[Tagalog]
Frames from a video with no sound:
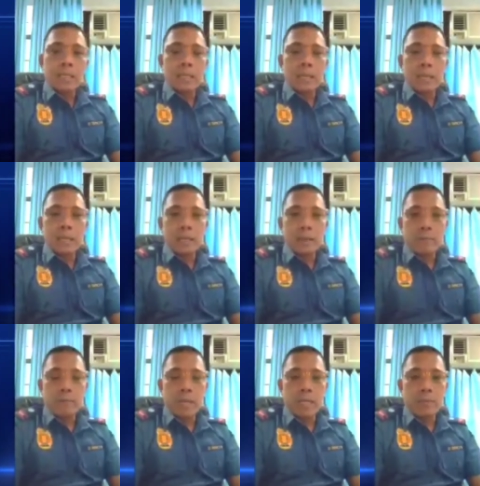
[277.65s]
na
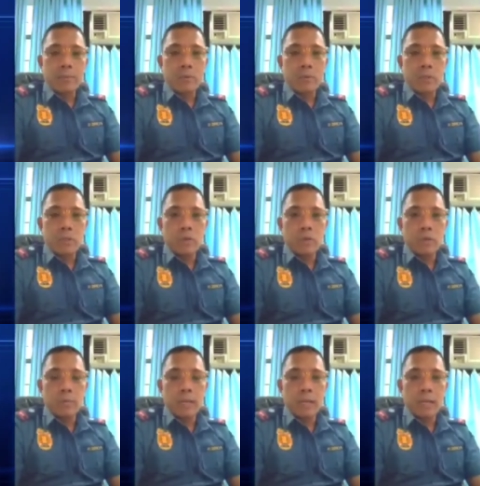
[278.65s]
malaki po
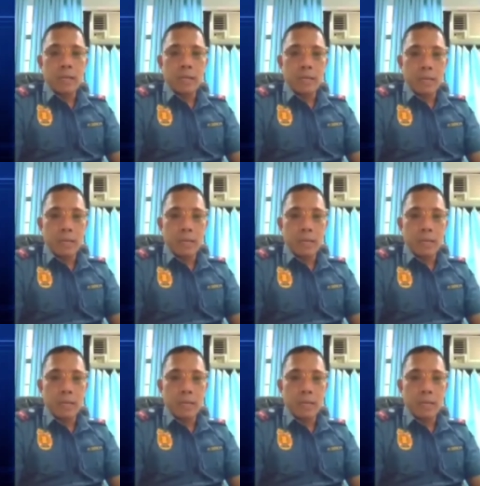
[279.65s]
yung mga